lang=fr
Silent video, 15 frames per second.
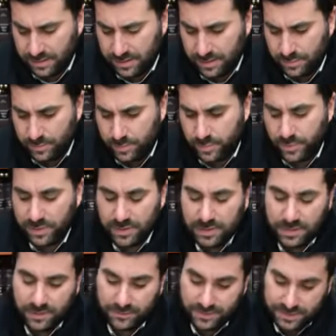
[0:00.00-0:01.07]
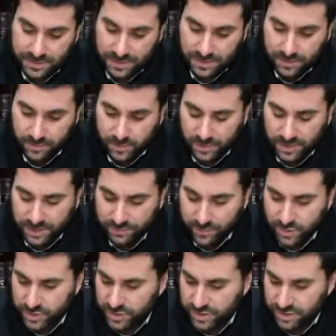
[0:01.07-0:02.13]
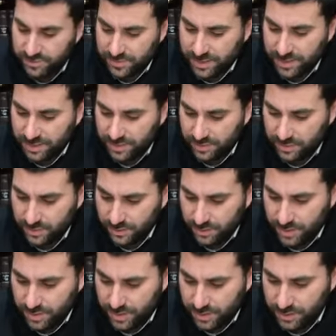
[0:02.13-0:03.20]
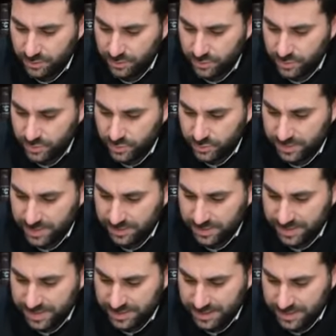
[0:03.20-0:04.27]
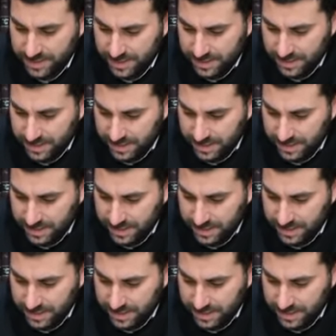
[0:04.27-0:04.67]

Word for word: Et pour pour la réfoua de Ayush Ben Mazal,